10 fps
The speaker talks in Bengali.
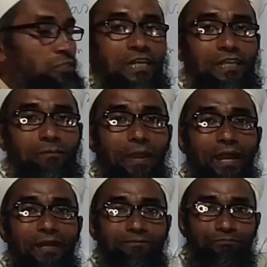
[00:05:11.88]
উঠ লিখবা
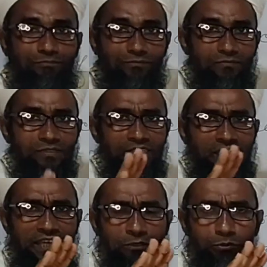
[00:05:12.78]

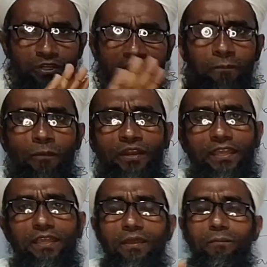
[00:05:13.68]
এই উডের পরে
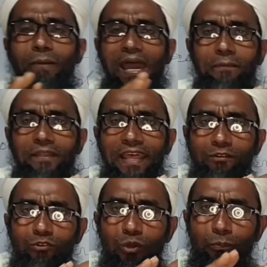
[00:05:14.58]
ভার্বের আর
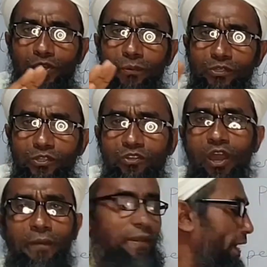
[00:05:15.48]
কোনো পরিবর্তন
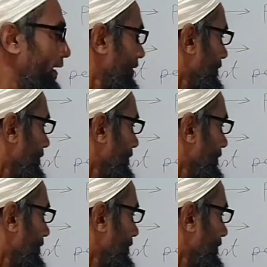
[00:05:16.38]
হবে না